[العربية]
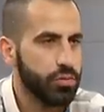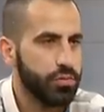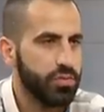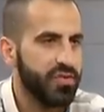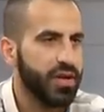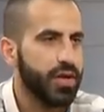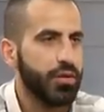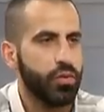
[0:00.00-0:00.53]

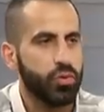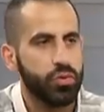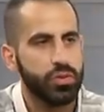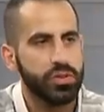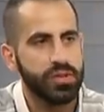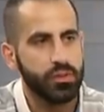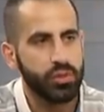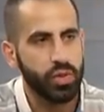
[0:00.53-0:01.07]
بفكروا انه
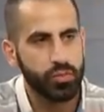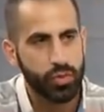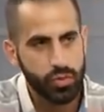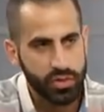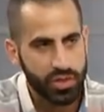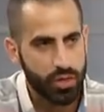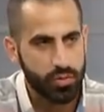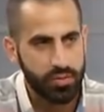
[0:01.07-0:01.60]
اذا بدهم
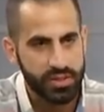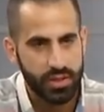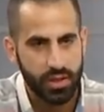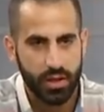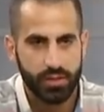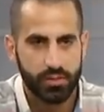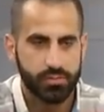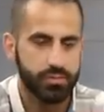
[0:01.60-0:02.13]
يوصلوا
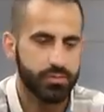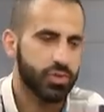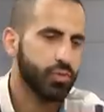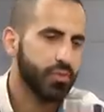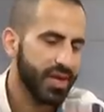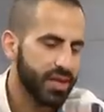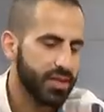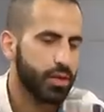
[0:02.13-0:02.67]
مثلا بشو
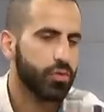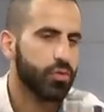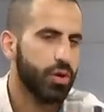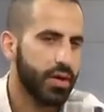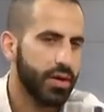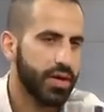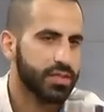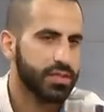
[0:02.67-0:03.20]
بيحضروا كل
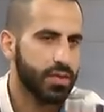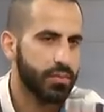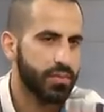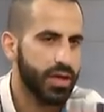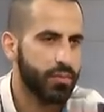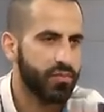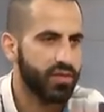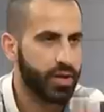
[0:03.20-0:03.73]
الناس ان بي
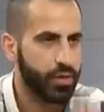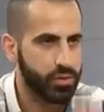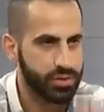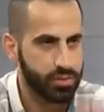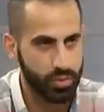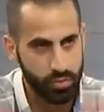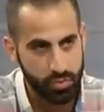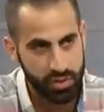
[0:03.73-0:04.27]
اي بفكروا اذا
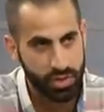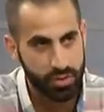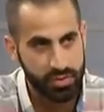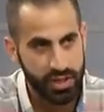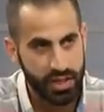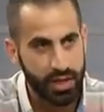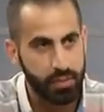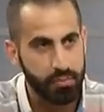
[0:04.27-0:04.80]
بدهم يوصلوا
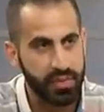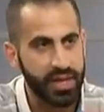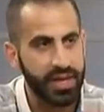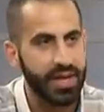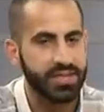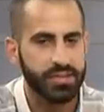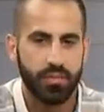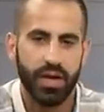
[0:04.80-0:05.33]
زي الان بي اي
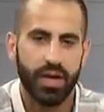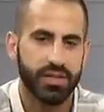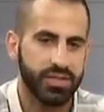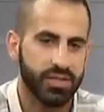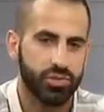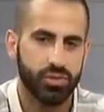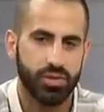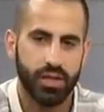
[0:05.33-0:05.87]
لازم هلا
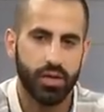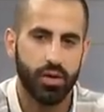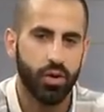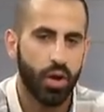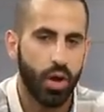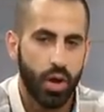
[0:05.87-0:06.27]
تيجي تقولي له